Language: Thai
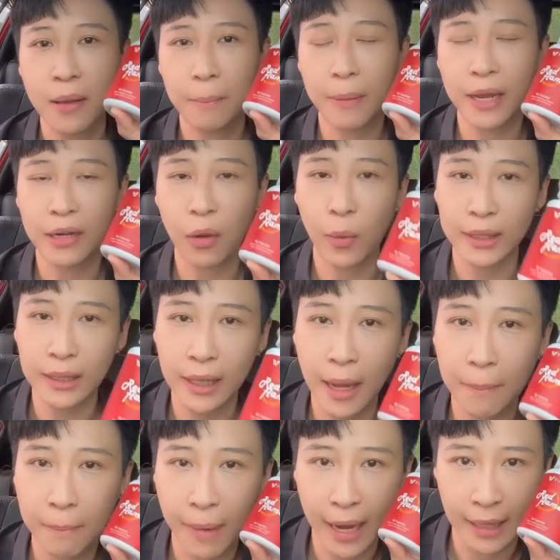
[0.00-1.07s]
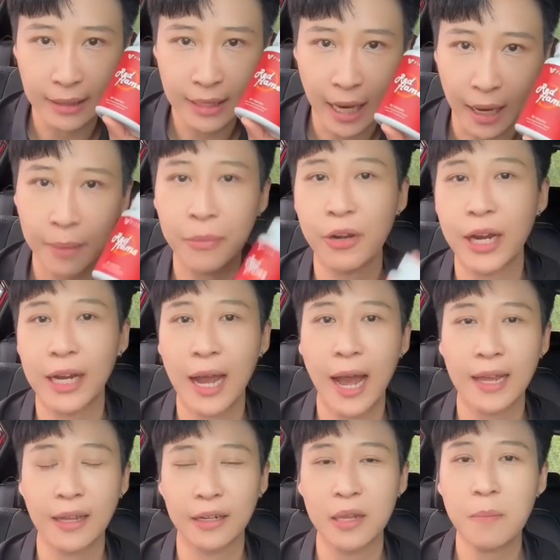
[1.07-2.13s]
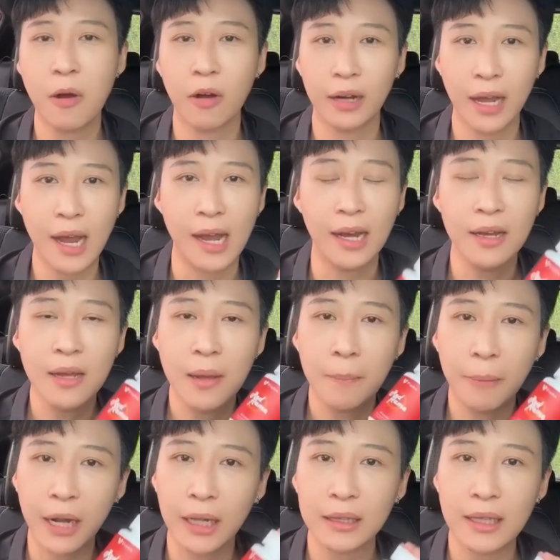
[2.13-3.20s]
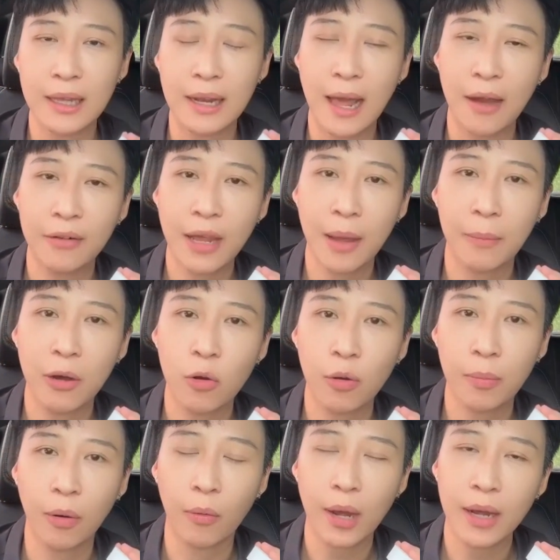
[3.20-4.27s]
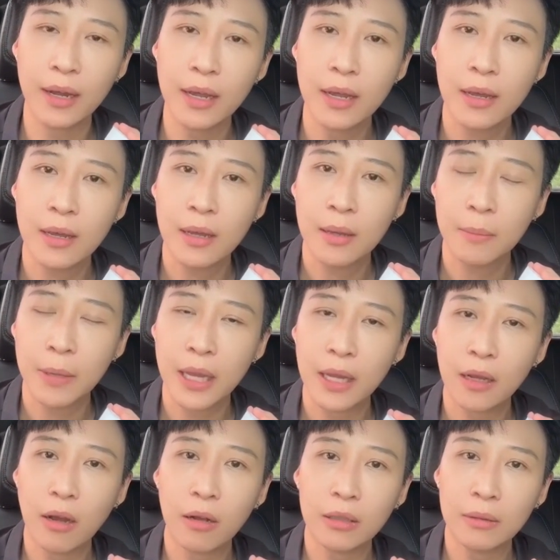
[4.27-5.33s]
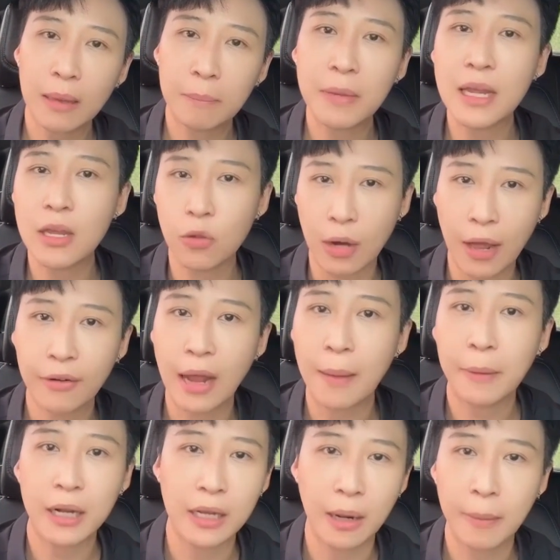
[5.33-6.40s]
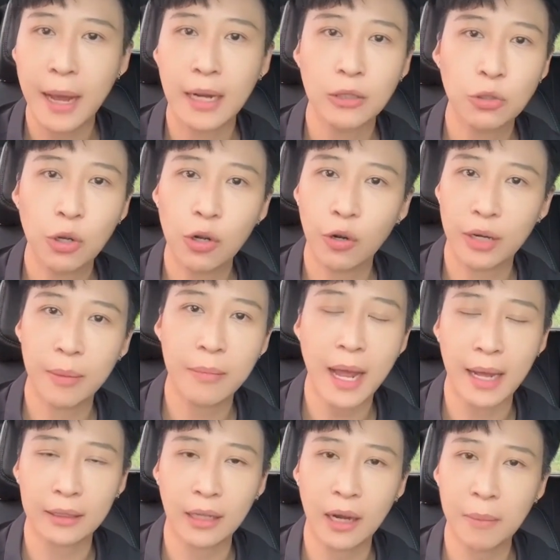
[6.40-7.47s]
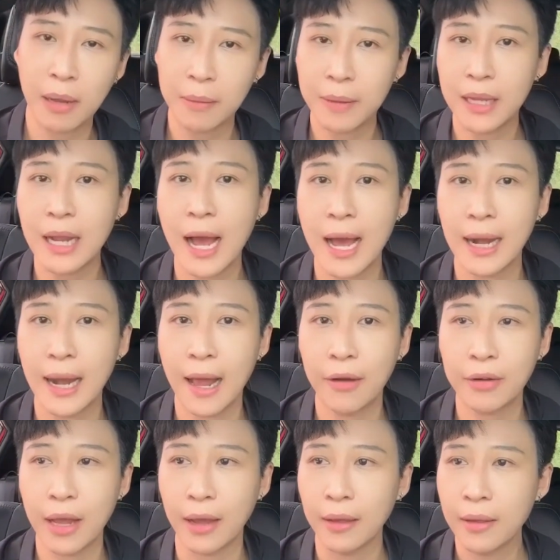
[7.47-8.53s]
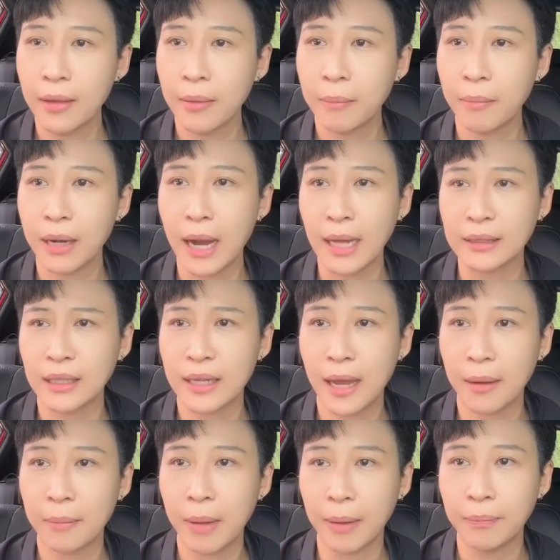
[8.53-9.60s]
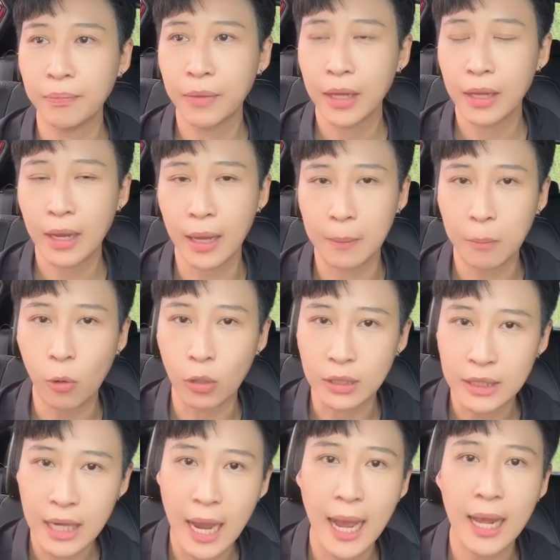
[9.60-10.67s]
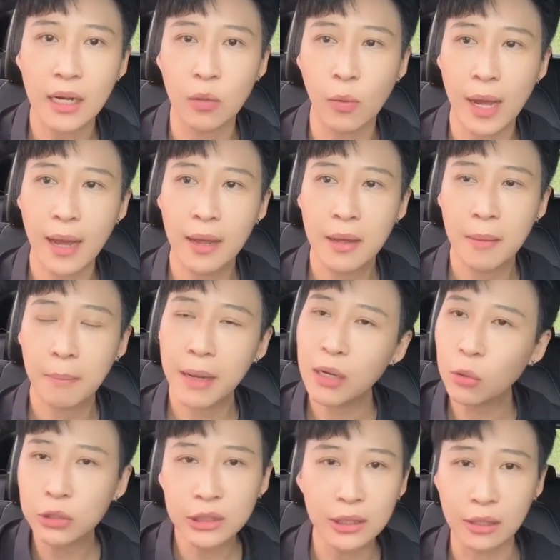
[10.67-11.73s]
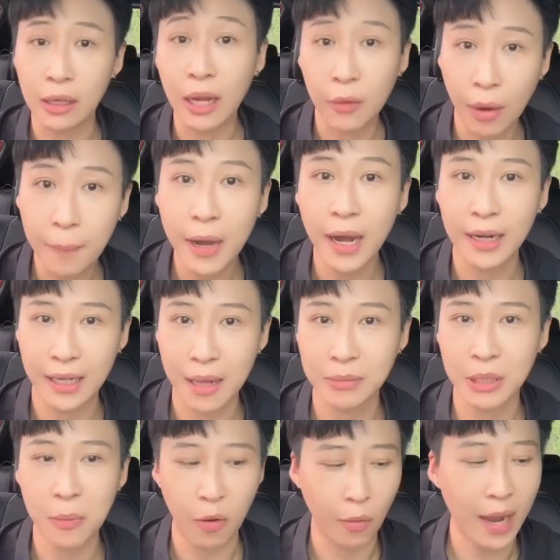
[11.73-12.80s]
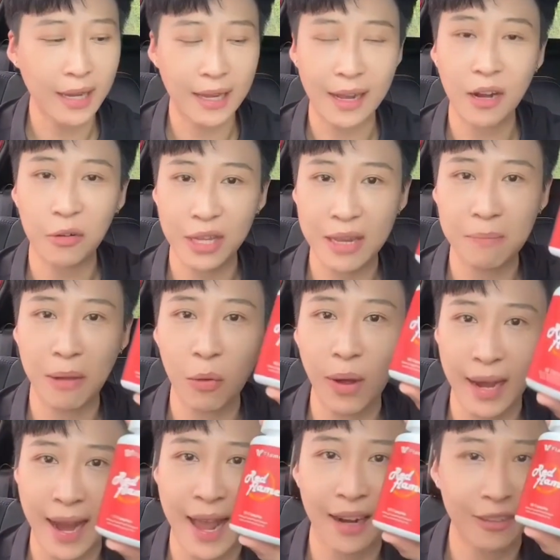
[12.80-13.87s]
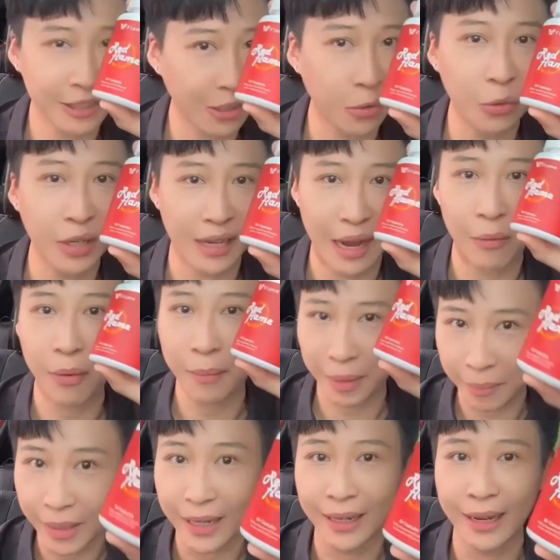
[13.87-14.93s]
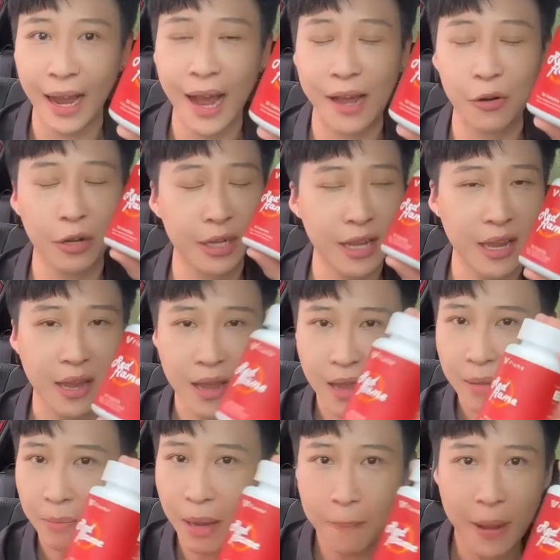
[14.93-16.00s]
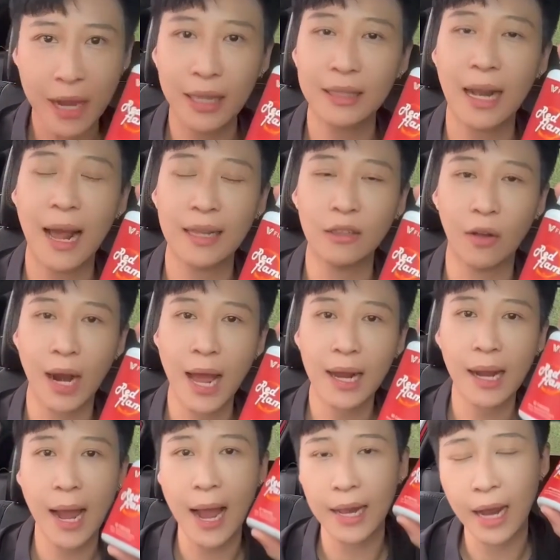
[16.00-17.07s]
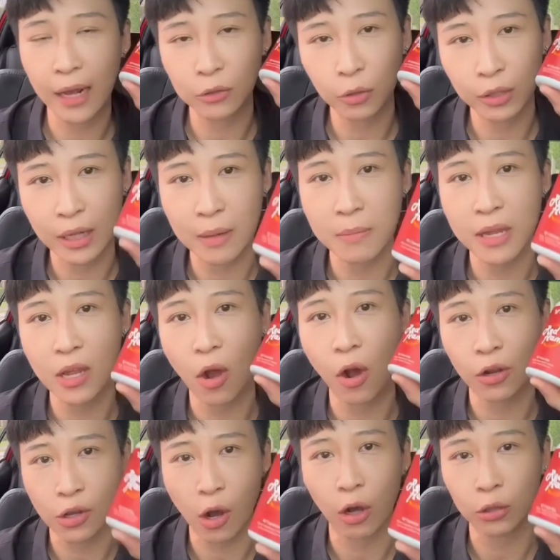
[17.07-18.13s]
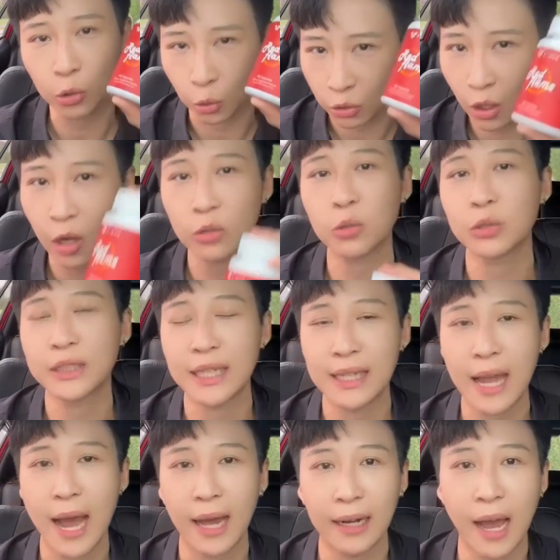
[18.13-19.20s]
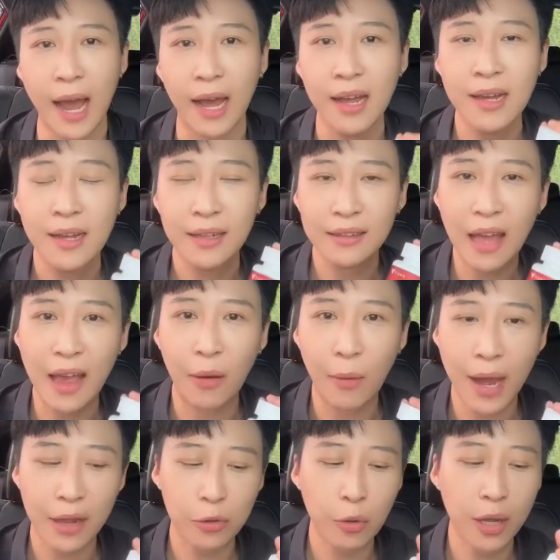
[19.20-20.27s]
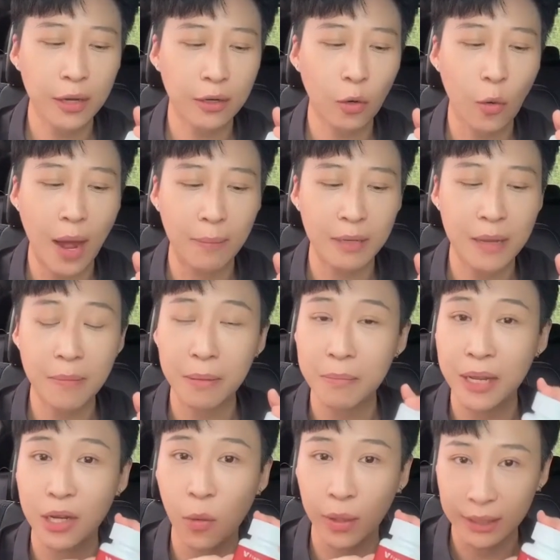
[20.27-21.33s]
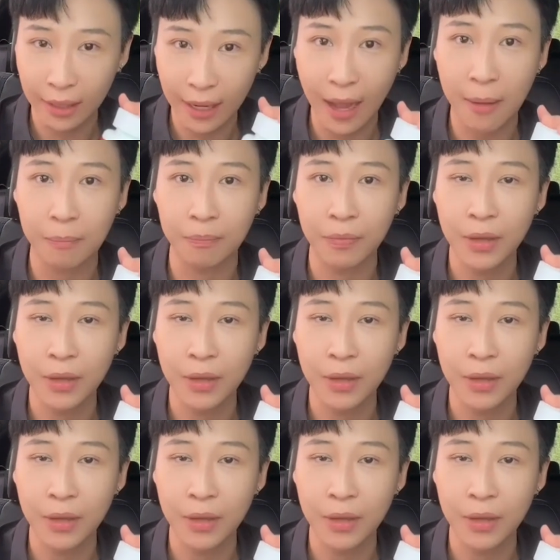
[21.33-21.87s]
เป็นนวัตกรรมใหม่จากอเมริกาอย่างที่บอกนะคะ ปกติแล้วเนี่ยบางคนบอกว่าเอ้ยพี่ก็มีอยู่แล้วนะผลิตภัณฑ์ช่วยลดน้ำหนักแต่ทำไมพี่ทานแล้วเนี่ยมันอาจจะยังแบบเห็นผลช้าหรือว่าไม่รู้สึกเลยว่าเบิร์นเดมจะบอกว่าอันนี้เรากินไปวันแรกเราจะรู้เลยนะว่ามันเบิร์นนะคะโดยที่ไม่เป็นอันตรายต่อร่างกายนะตรงนี้มีออยถูกต้องทุกสิ่งอย่างนะคะแต่ว่าด้วยความที่มันมีนวัตกรรม